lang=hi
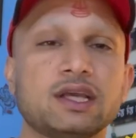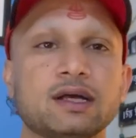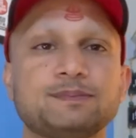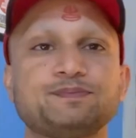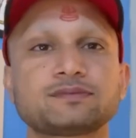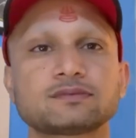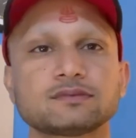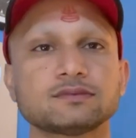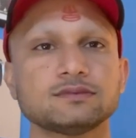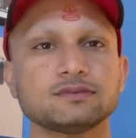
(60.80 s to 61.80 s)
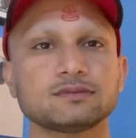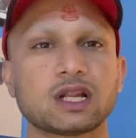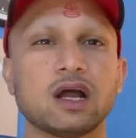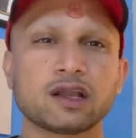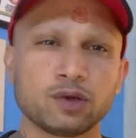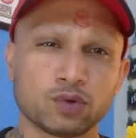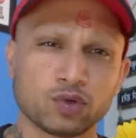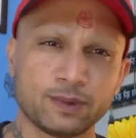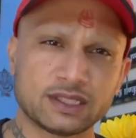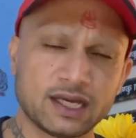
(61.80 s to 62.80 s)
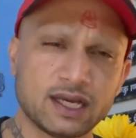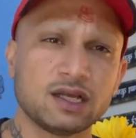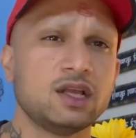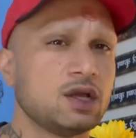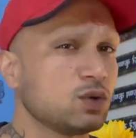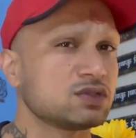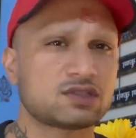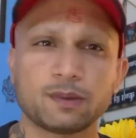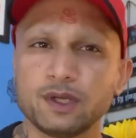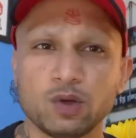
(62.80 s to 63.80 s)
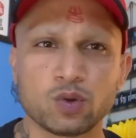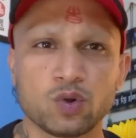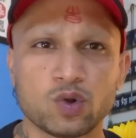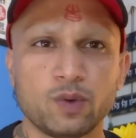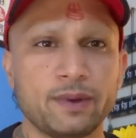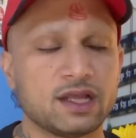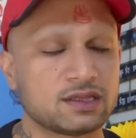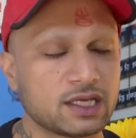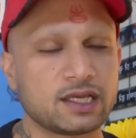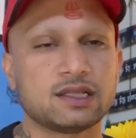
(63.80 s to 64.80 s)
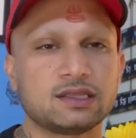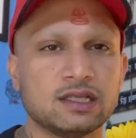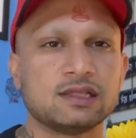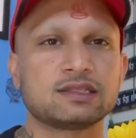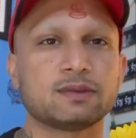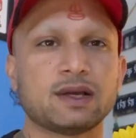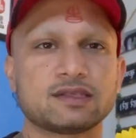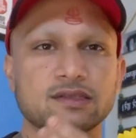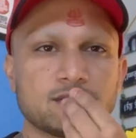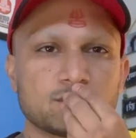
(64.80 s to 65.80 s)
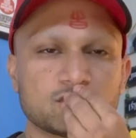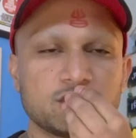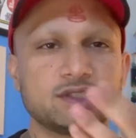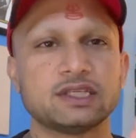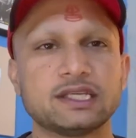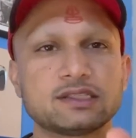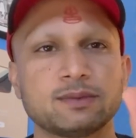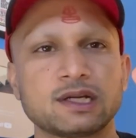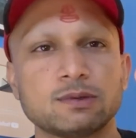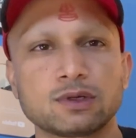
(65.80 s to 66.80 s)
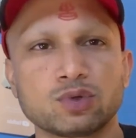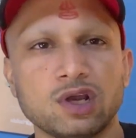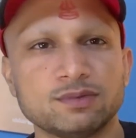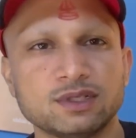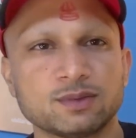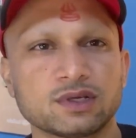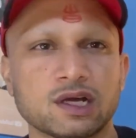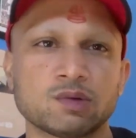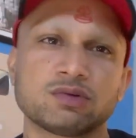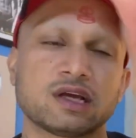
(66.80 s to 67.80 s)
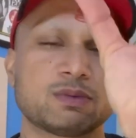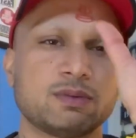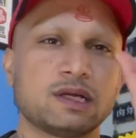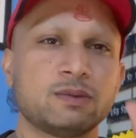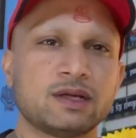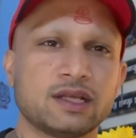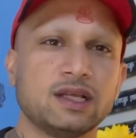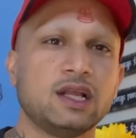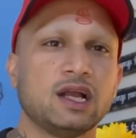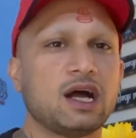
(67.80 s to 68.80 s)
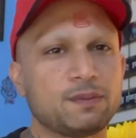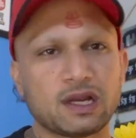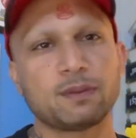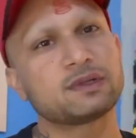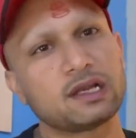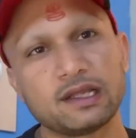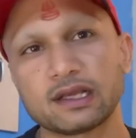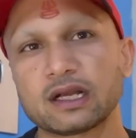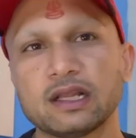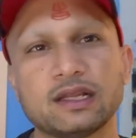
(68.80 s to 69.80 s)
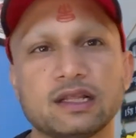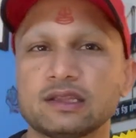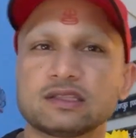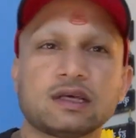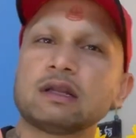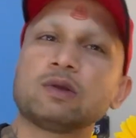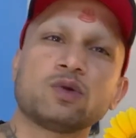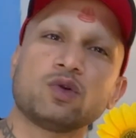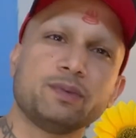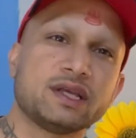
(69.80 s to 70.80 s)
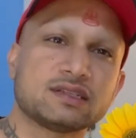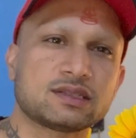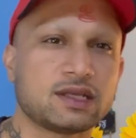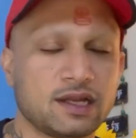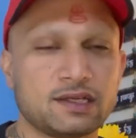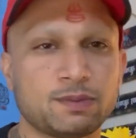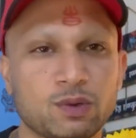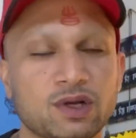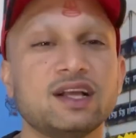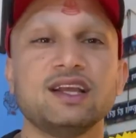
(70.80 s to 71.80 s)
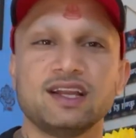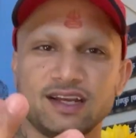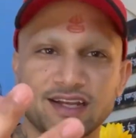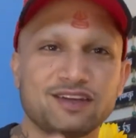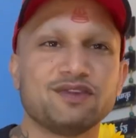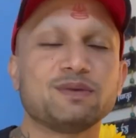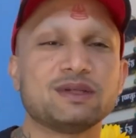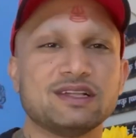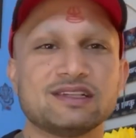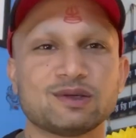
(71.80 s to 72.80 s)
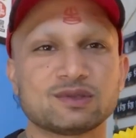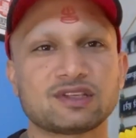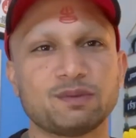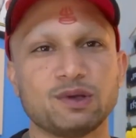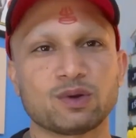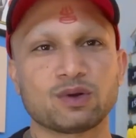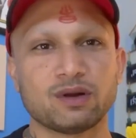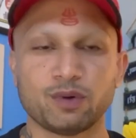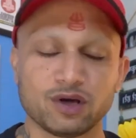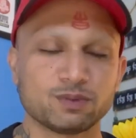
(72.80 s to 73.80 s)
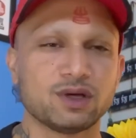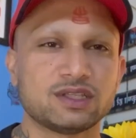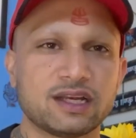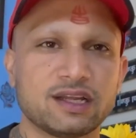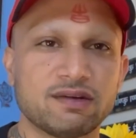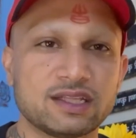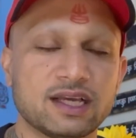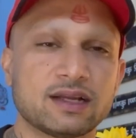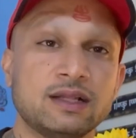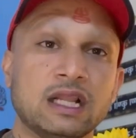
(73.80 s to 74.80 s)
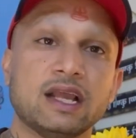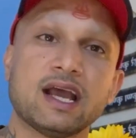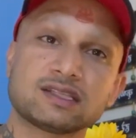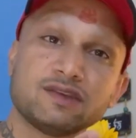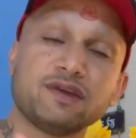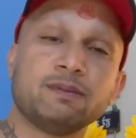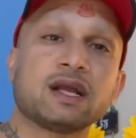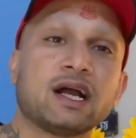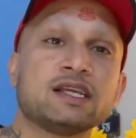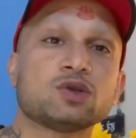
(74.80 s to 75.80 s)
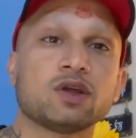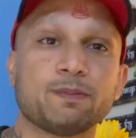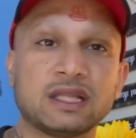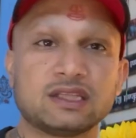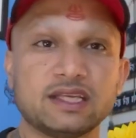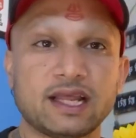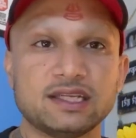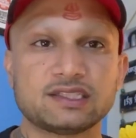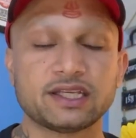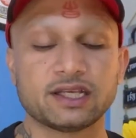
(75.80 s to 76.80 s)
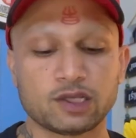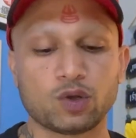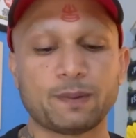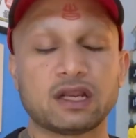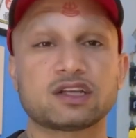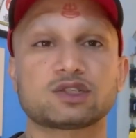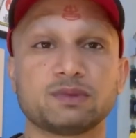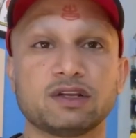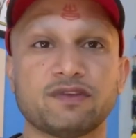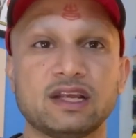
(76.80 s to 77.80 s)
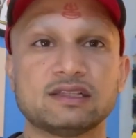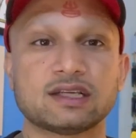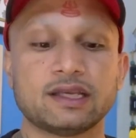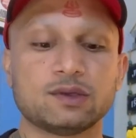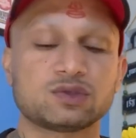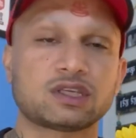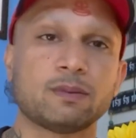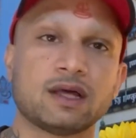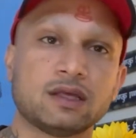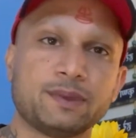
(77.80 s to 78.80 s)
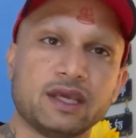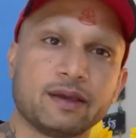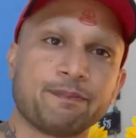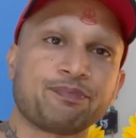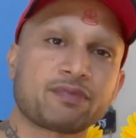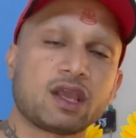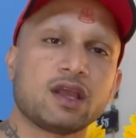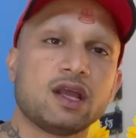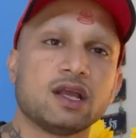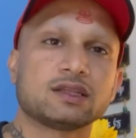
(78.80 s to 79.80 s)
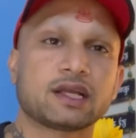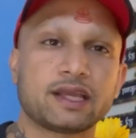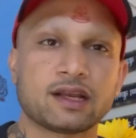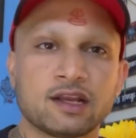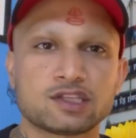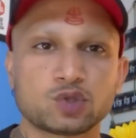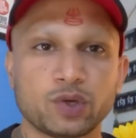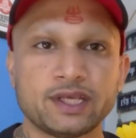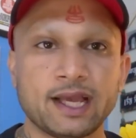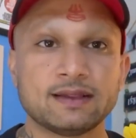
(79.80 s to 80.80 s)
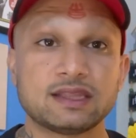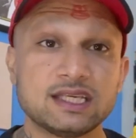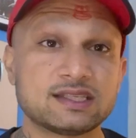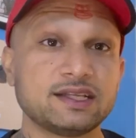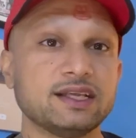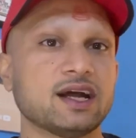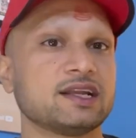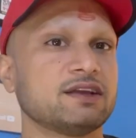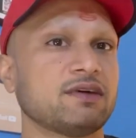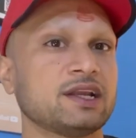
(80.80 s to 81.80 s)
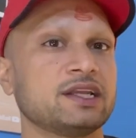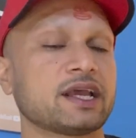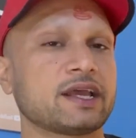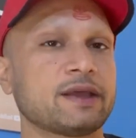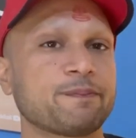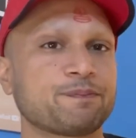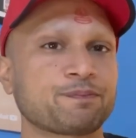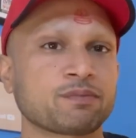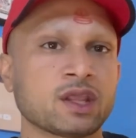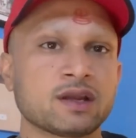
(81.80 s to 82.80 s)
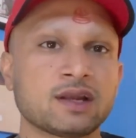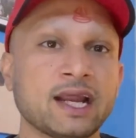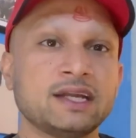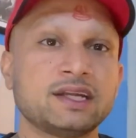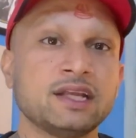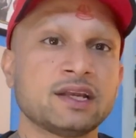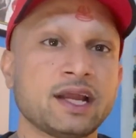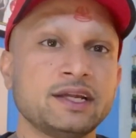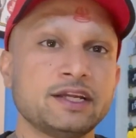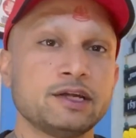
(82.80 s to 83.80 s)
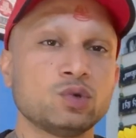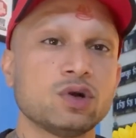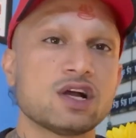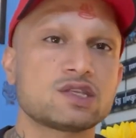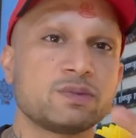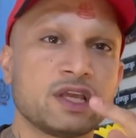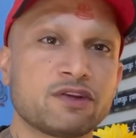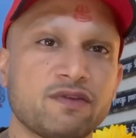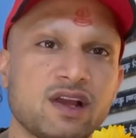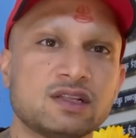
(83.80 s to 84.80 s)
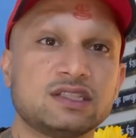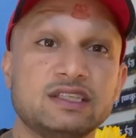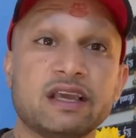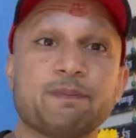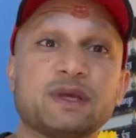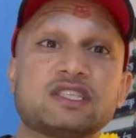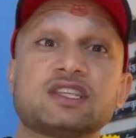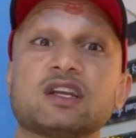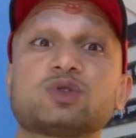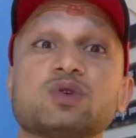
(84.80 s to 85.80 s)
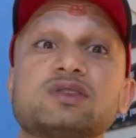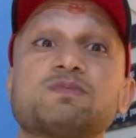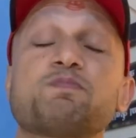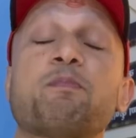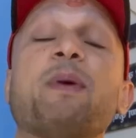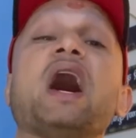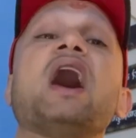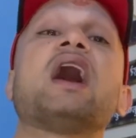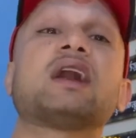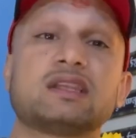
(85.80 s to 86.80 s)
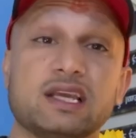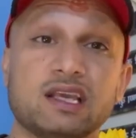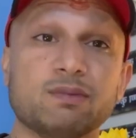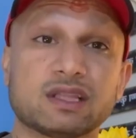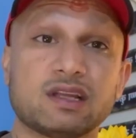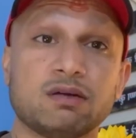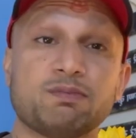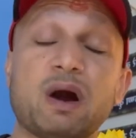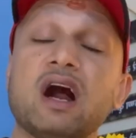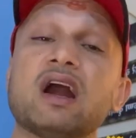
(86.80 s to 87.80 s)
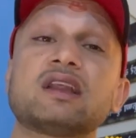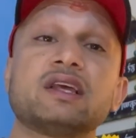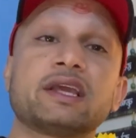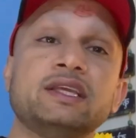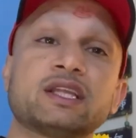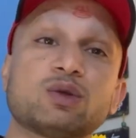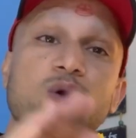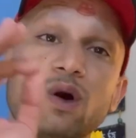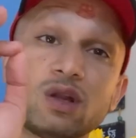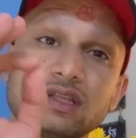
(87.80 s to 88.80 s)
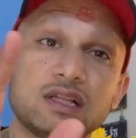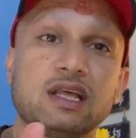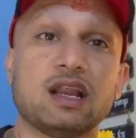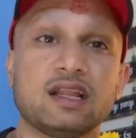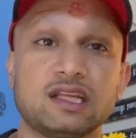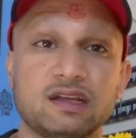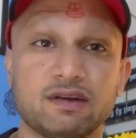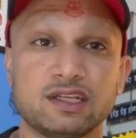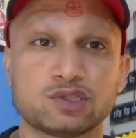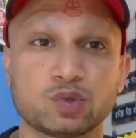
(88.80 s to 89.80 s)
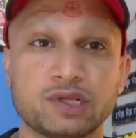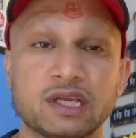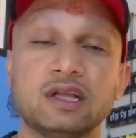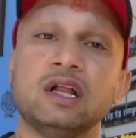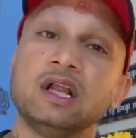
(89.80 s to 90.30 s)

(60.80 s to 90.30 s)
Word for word: किया आगे लोगों को बताया उन सभी लोगों को मैं तहे दिल से भाई साहब यहीं से बैठे बैठे गुलाब जामुन खा रहा हूँ घर पे बैठे बैठे अपना अपना लेके खा लेना इतने सारे लोगों को मैं एक साथ खिला नहीं पाऊंगा लेकिन फिर भी दिल से उन सभी लोगों का बहुत बहुत धन्यवाद यार ऐसी फिल्में गाइज और बनती रहनी चाहिए देखो पहले कश्मीर फाइल्स आई उसके बाद अब ये द केरला स्टोरी आई तीसरी आने वाली है 1992 अजमेर फाइल्स ये पिक्चर तो फाड़ देगी मतलब फाड़ देगी ये तो और दिल दहला देने वाली स्टोरी है